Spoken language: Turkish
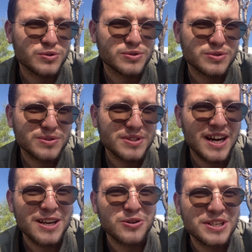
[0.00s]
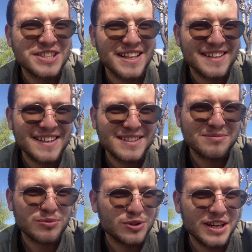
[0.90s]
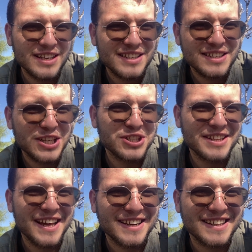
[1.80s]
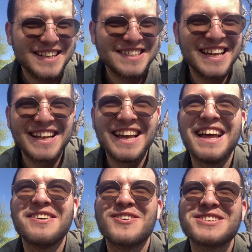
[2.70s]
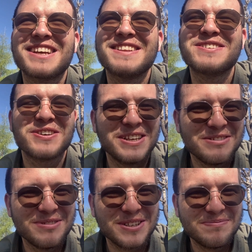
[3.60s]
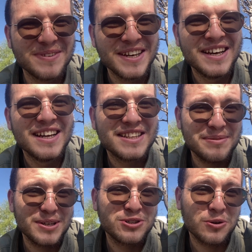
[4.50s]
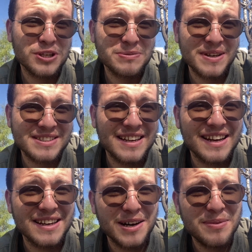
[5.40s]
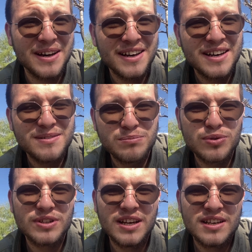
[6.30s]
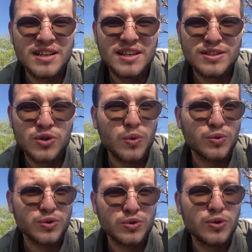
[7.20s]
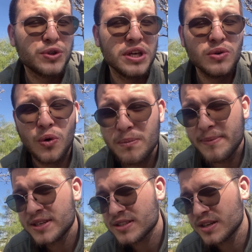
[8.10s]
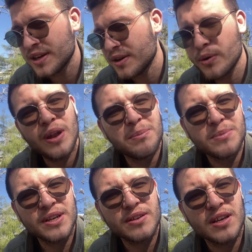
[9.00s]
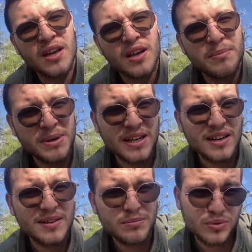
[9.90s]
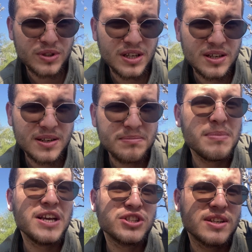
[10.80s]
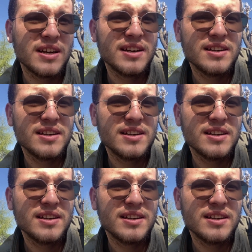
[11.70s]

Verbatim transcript: ucuz. Alkol içenler burada yaşadı arkadaşlar yani o şekilde söyleyebilirim. Tabii çok içmek zararlı ama burada çok ucuz. Türkiye'de 15 lira olan bir e, bira burada 5 lira.